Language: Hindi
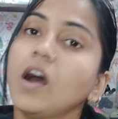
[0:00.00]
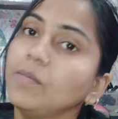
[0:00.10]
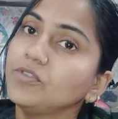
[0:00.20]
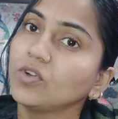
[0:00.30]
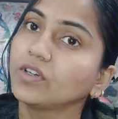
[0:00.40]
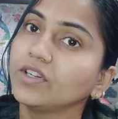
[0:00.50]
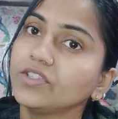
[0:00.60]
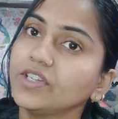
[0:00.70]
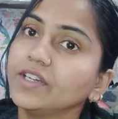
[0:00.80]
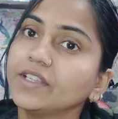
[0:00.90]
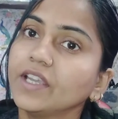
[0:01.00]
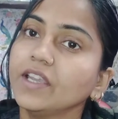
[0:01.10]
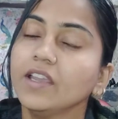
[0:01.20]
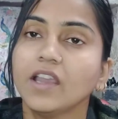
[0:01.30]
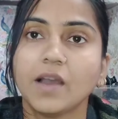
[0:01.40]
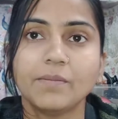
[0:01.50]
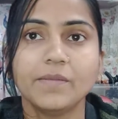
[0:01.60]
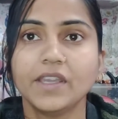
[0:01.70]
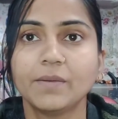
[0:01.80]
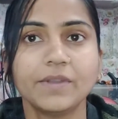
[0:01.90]
अब चॉकलेटी शेड के अब
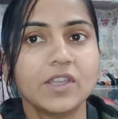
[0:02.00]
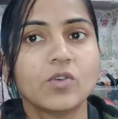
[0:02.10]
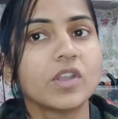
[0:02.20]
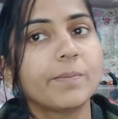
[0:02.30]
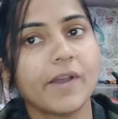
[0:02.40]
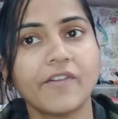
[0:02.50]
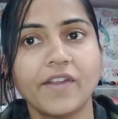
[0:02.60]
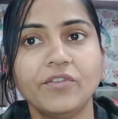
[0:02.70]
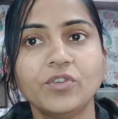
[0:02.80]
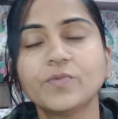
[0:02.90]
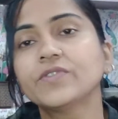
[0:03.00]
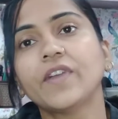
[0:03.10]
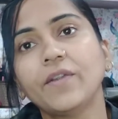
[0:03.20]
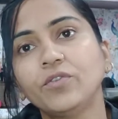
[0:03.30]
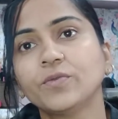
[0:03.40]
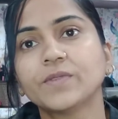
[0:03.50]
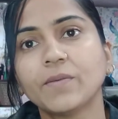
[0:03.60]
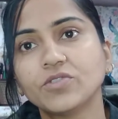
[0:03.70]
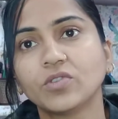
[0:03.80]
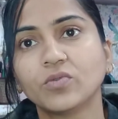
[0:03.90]
में हमें ये होगी फाइव ट्यूब्स फाइव ट्यूब्स
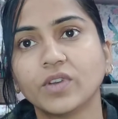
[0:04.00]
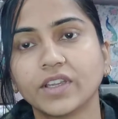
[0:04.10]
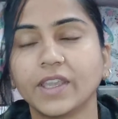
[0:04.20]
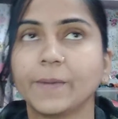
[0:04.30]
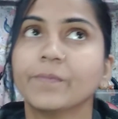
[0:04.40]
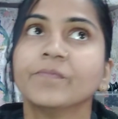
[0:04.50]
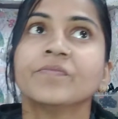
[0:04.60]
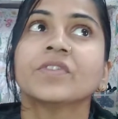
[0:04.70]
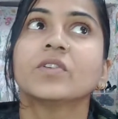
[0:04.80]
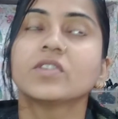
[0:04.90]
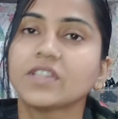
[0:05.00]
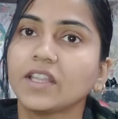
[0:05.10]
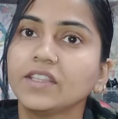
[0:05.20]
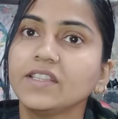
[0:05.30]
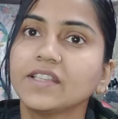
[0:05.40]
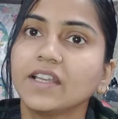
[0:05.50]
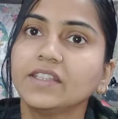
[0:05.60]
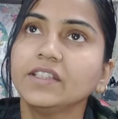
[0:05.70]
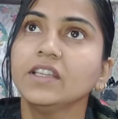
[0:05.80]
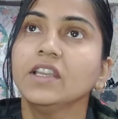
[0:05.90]
आप ज़रूर रखें और साथ ही
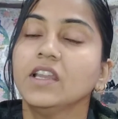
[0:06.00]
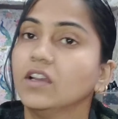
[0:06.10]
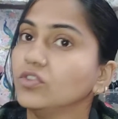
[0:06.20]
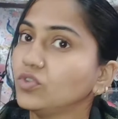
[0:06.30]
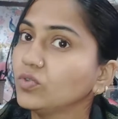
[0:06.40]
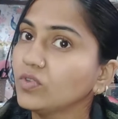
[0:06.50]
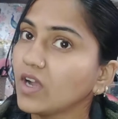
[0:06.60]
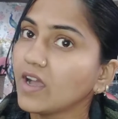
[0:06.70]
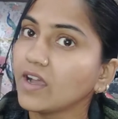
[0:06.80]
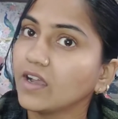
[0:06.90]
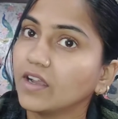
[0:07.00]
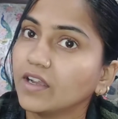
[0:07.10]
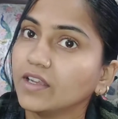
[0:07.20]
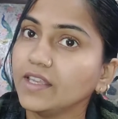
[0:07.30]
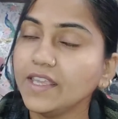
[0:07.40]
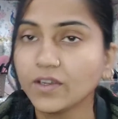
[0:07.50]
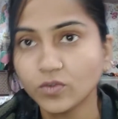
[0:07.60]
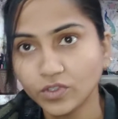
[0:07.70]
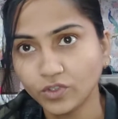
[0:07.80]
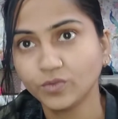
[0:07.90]
साथ जो आ,
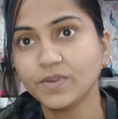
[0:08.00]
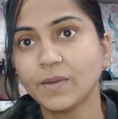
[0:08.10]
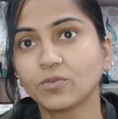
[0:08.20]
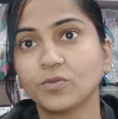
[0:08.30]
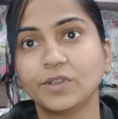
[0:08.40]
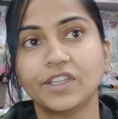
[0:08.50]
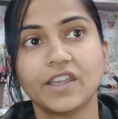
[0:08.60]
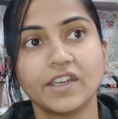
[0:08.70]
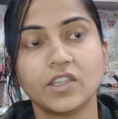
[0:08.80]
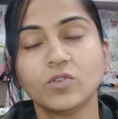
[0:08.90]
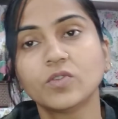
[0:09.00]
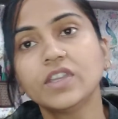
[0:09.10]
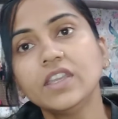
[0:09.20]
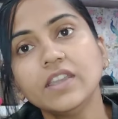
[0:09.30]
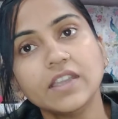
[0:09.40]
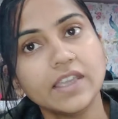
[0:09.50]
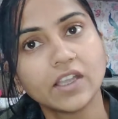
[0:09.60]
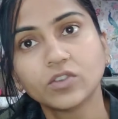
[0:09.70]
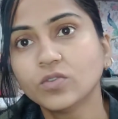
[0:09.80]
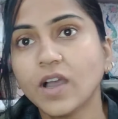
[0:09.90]
एक और ट्यूब मैं आपको बता रही हूँ कि
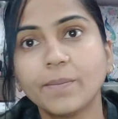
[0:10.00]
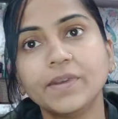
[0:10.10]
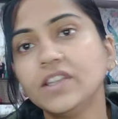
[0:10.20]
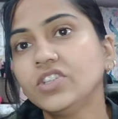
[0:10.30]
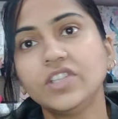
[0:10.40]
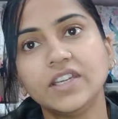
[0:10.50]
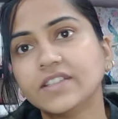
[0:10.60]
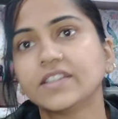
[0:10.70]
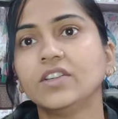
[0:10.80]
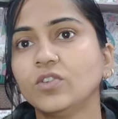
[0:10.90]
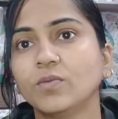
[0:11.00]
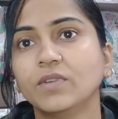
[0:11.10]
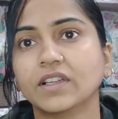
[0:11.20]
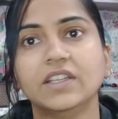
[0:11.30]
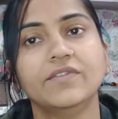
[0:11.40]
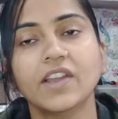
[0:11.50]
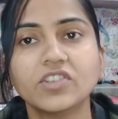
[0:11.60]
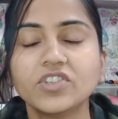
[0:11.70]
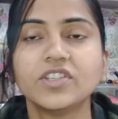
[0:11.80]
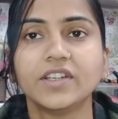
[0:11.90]
एक तो आपने शेड्स की ट्यूब रख ली
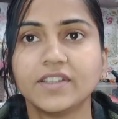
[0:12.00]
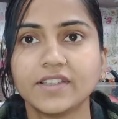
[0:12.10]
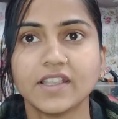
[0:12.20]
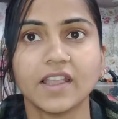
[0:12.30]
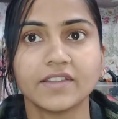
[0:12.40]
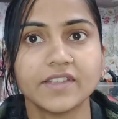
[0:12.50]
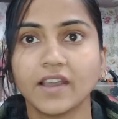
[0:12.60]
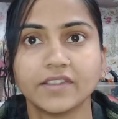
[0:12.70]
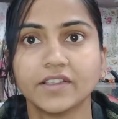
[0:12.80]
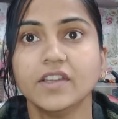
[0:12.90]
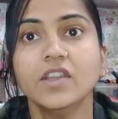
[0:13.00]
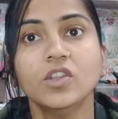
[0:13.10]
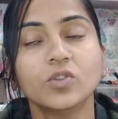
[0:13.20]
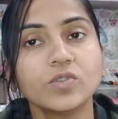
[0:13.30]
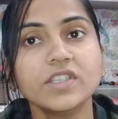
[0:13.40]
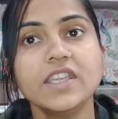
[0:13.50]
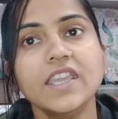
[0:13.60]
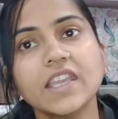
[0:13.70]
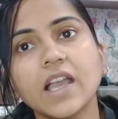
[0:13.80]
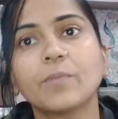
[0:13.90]
फैशन शेड के साथ दूसरी
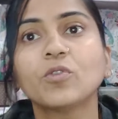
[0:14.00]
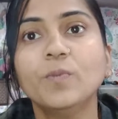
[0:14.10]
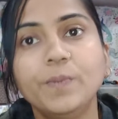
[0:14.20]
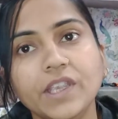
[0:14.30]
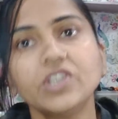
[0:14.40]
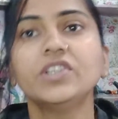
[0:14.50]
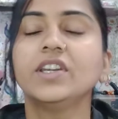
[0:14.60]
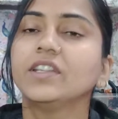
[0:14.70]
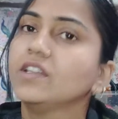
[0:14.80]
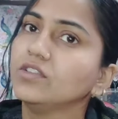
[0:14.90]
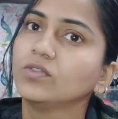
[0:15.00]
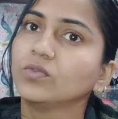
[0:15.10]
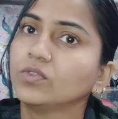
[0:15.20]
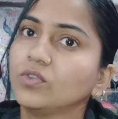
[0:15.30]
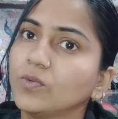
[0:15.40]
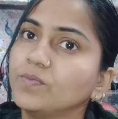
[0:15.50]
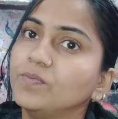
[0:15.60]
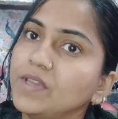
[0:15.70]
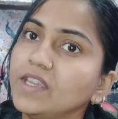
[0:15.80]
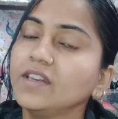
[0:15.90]
एक आपको बेस शेड की ट्यूब
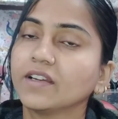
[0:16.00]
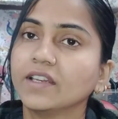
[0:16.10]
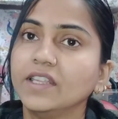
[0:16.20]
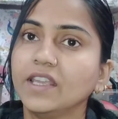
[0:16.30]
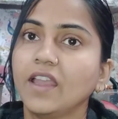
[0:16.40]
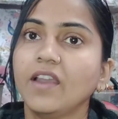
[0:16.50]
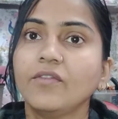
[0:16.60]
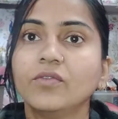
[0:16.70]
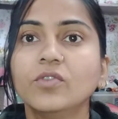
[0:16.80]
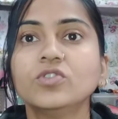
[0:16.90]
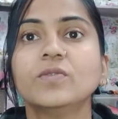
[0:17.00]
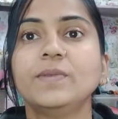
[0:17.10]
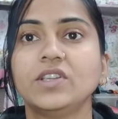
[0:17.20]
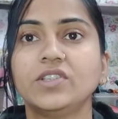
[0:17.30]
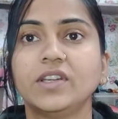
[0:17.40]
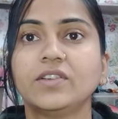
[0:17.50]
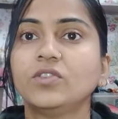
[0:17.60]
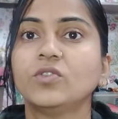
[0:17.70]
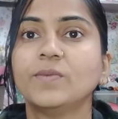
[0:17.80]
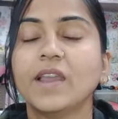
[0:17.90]
भी रखनी है वो जो बेस शेड की
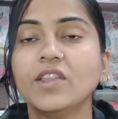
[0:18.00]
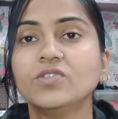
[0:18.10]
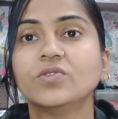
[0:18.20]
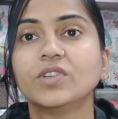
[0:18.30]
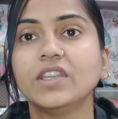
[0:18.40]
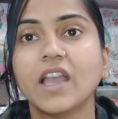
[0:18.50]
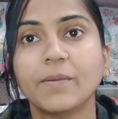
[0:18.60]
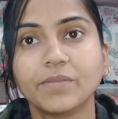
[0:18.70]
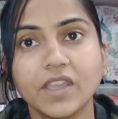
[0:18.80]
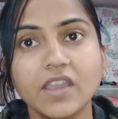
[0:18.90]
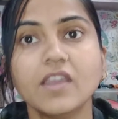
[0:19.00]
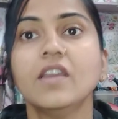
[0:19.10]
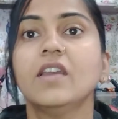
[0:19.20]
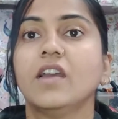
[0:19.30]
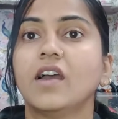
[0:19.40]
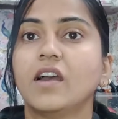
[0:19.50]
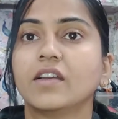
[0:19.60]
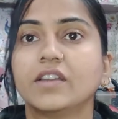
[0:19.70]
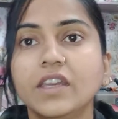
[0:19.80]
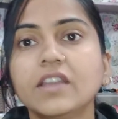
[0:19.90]
ट्यूब है जो कि आपके
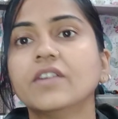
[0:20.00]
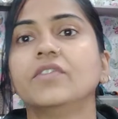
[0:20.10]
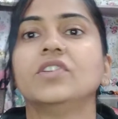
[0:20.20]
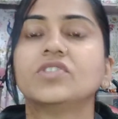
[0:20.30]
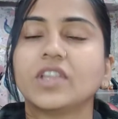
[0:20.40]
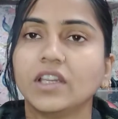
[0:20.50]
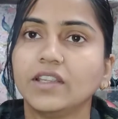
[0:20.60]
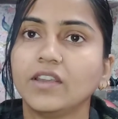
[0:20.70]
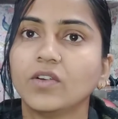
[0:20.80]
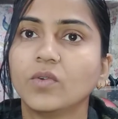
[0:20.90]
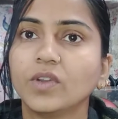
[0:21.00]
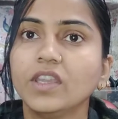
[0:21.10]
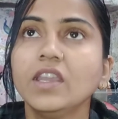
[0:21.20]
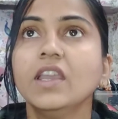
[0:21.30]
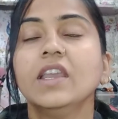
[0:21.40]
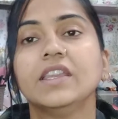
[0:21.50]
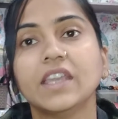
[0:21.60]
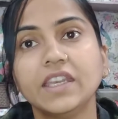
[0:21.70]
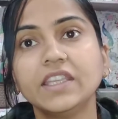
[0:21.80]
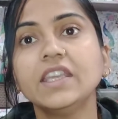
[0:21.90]
ग्रे कवरेज के लिए होगी
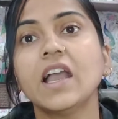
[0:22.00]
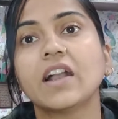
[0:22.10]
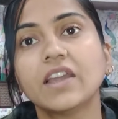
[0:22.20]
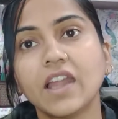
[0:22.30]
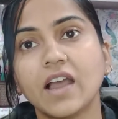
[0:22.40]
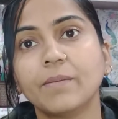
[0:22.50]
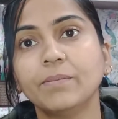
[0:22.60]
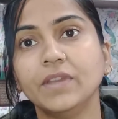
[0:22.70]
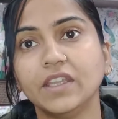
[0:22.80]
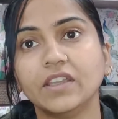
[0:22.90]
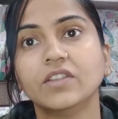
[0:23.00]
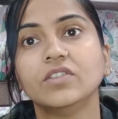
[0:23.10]
यानी कि अगर आपने